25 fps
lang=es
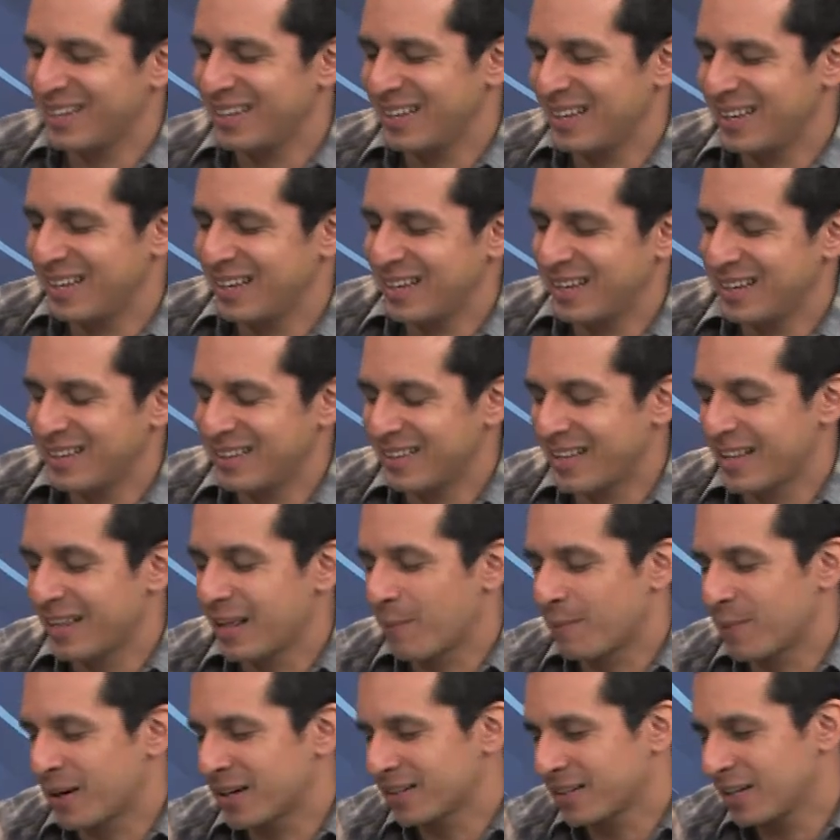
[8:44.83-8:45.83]
eh, desde la
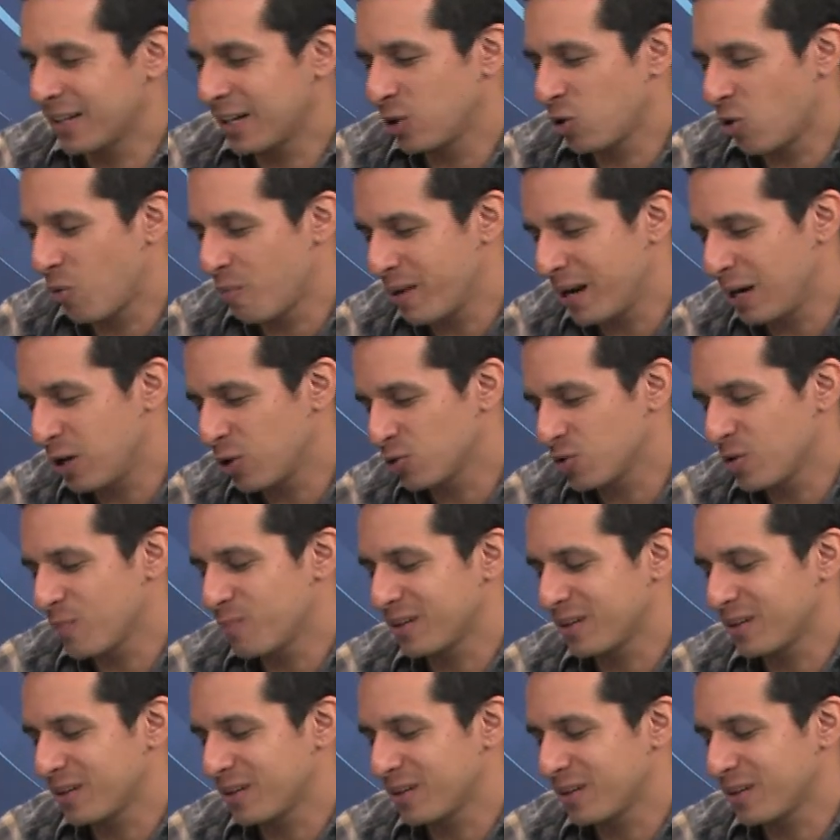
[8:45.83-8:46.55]
parte del 2008